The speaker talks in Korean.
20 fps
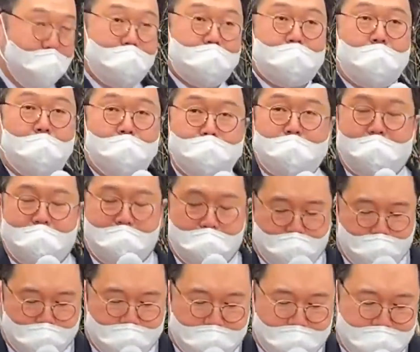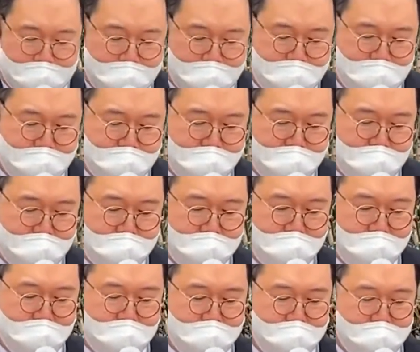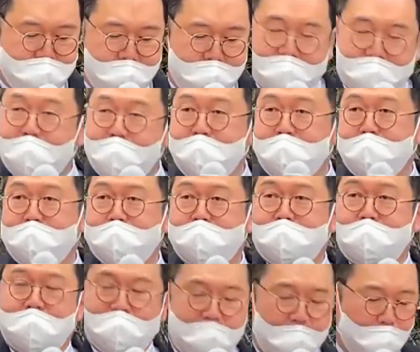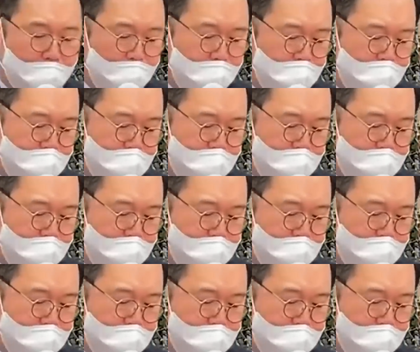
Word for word: 검찰의 수사를 자세히, 제대로,